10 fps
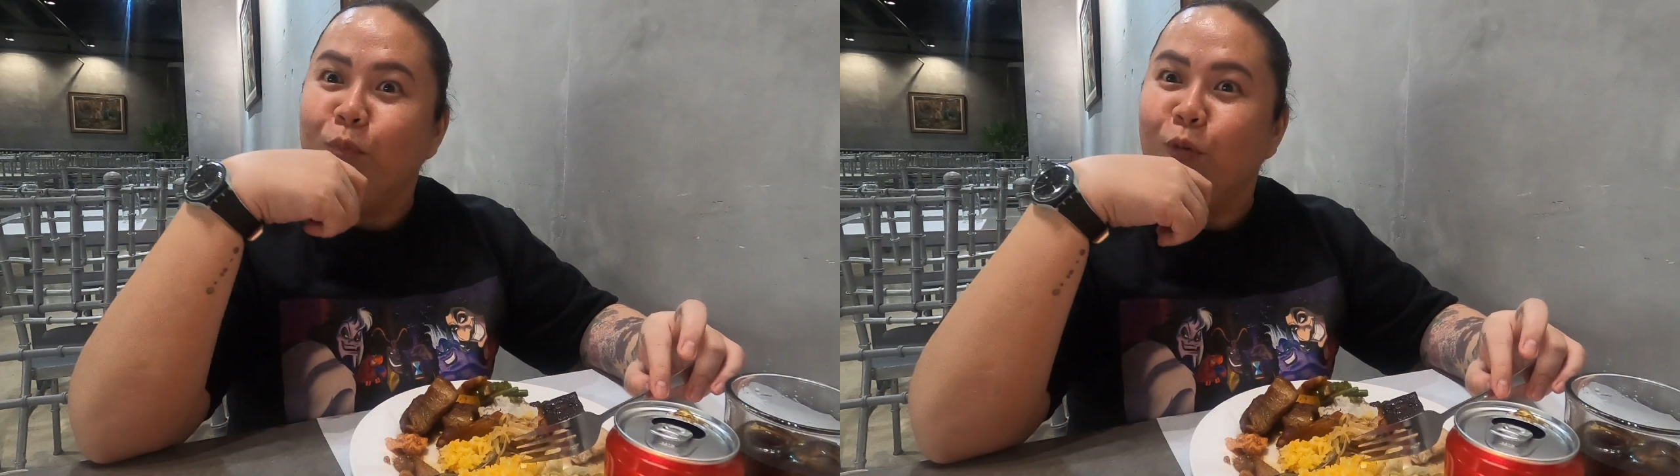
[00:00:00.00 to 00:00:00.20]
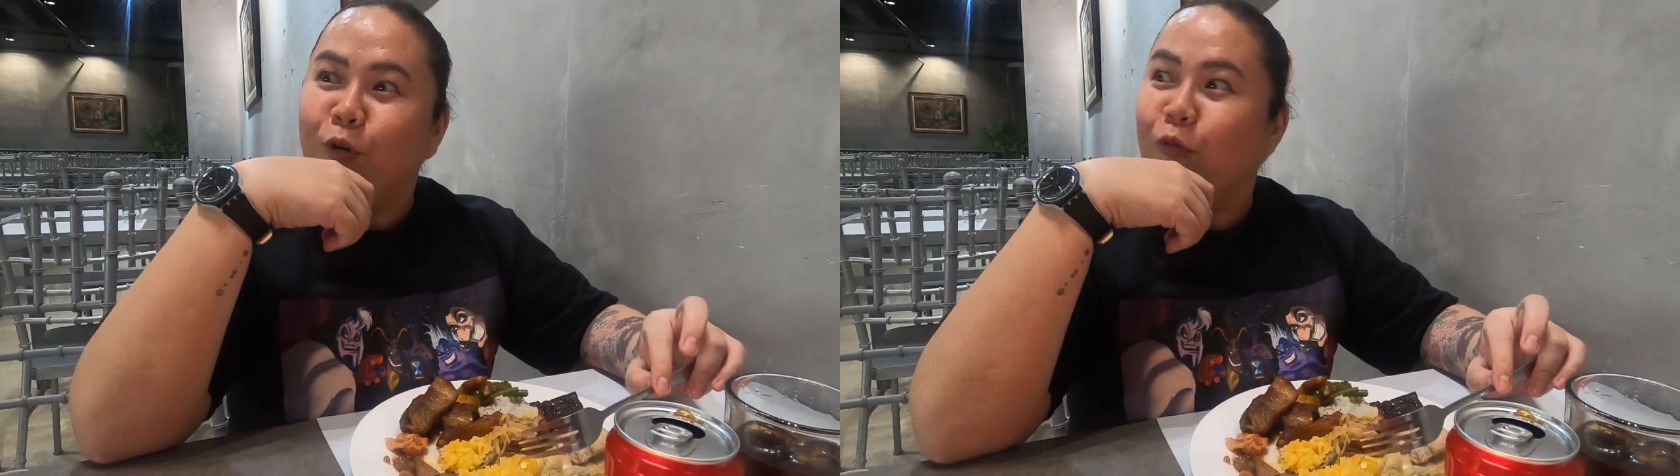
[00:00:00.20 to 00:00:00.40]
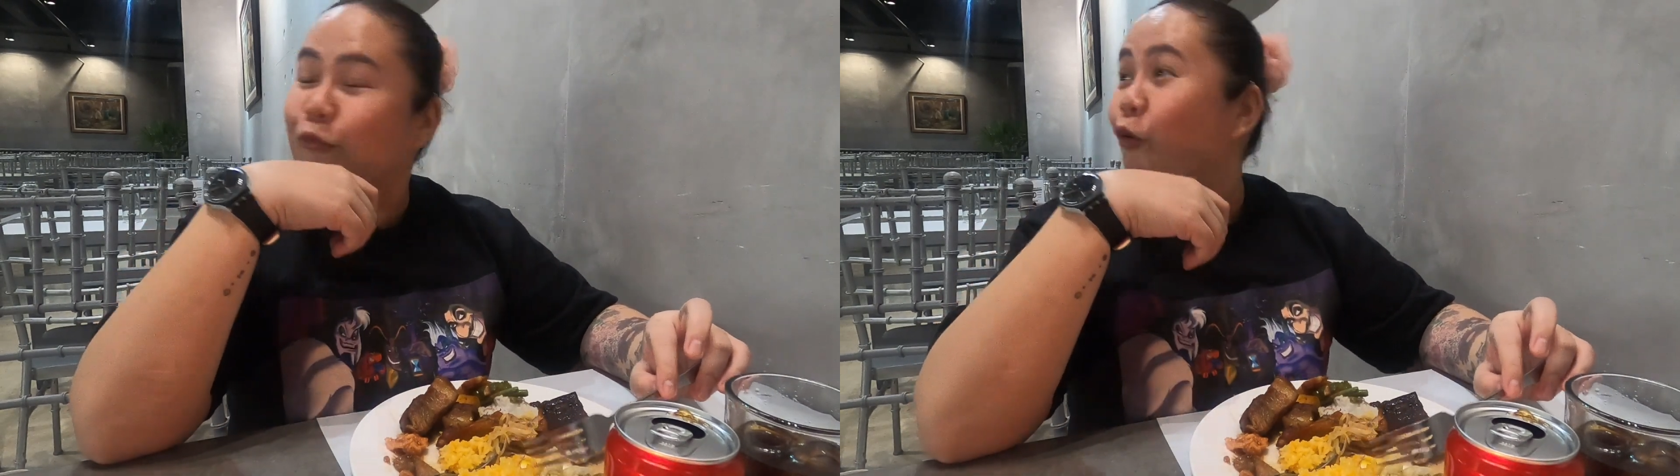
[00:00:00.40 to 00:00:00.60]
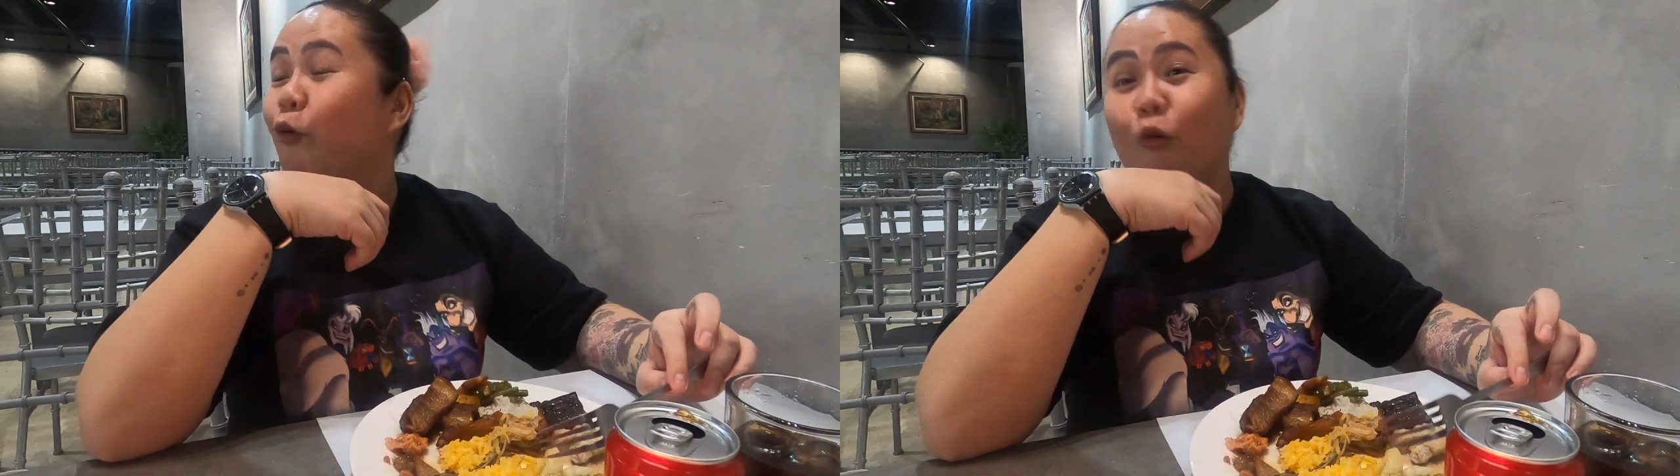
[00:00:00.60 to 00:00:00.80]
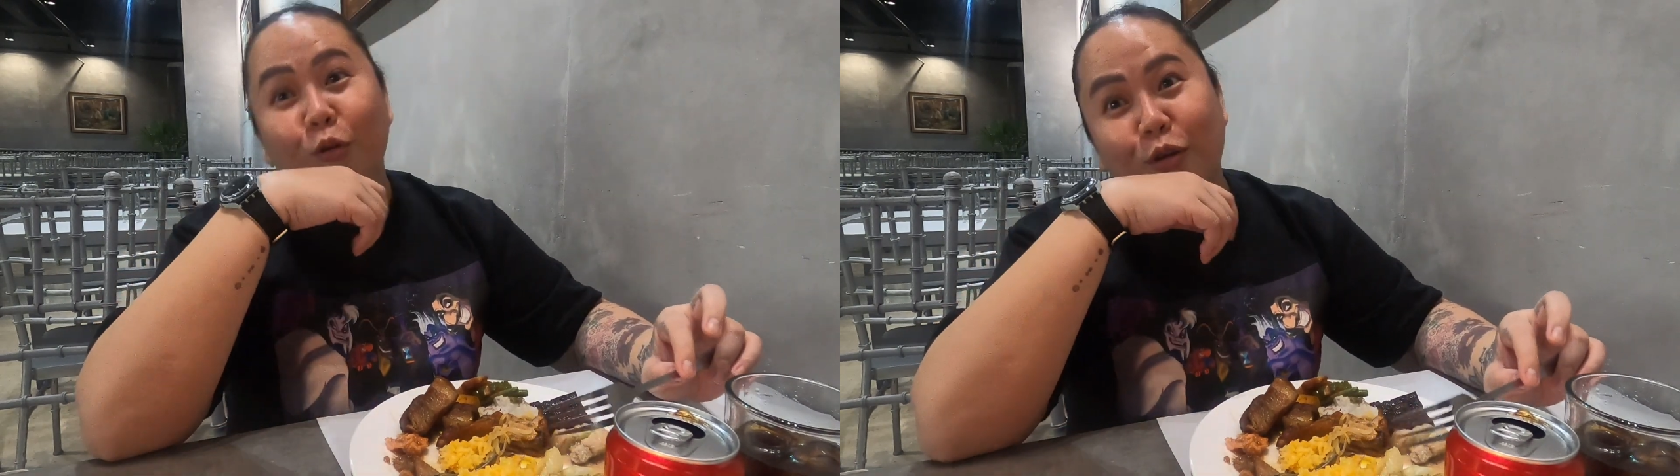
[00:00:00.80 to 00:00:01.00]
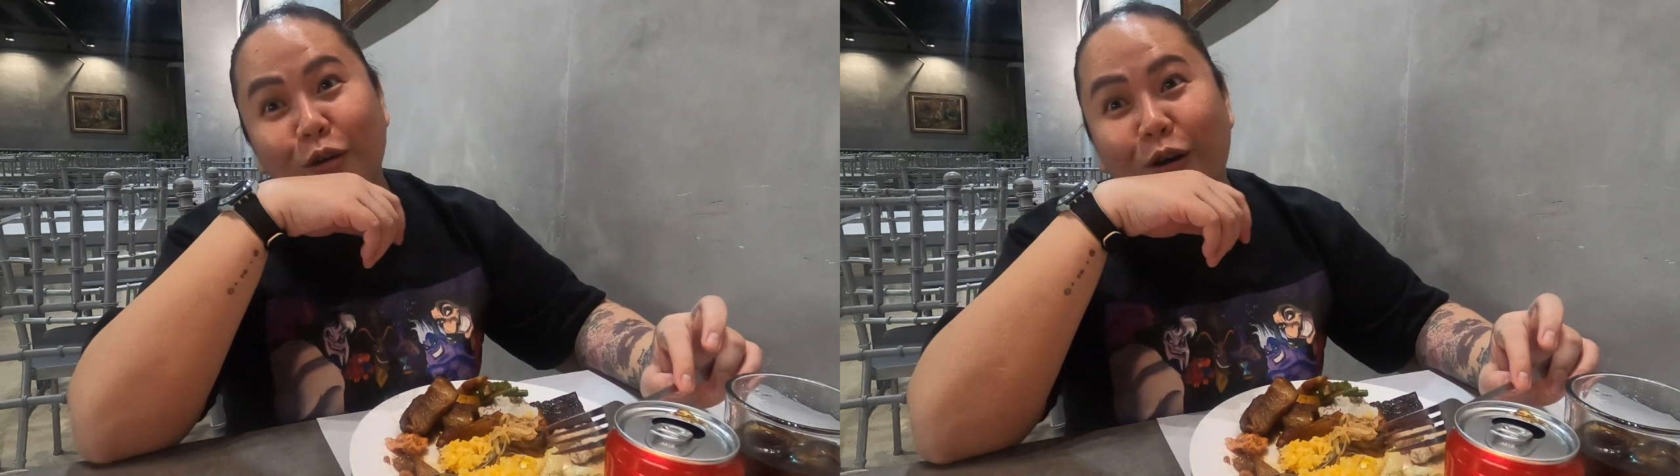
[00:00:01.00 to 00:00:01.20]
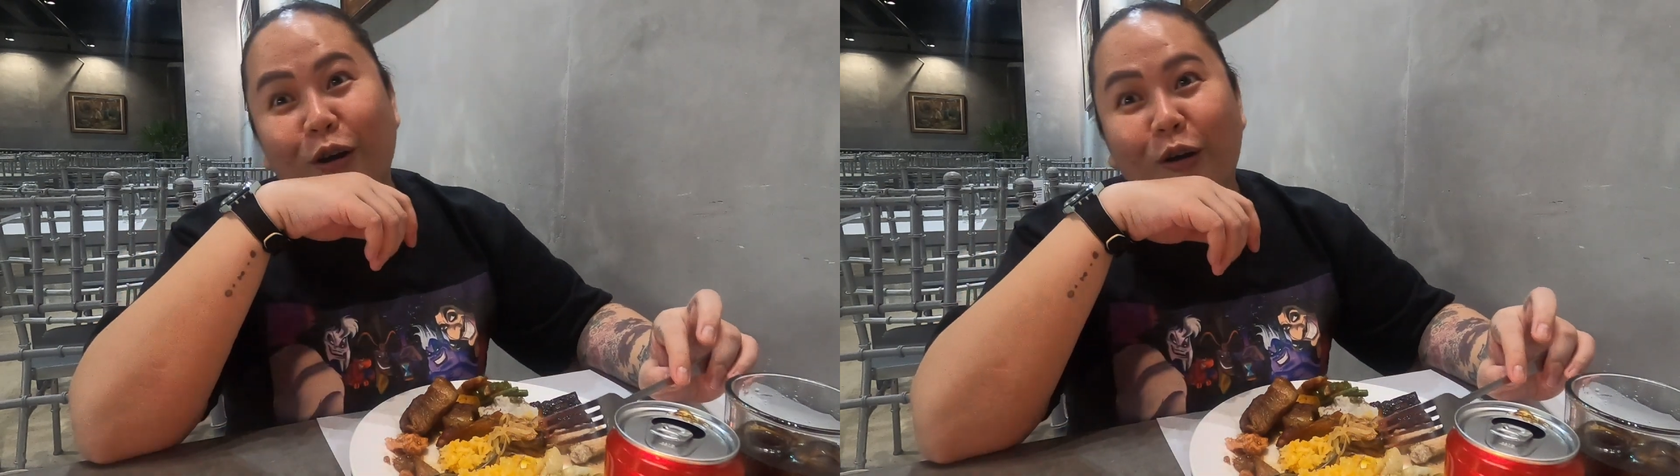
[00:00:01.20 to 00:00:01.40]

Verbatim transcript: ng pato mo eh.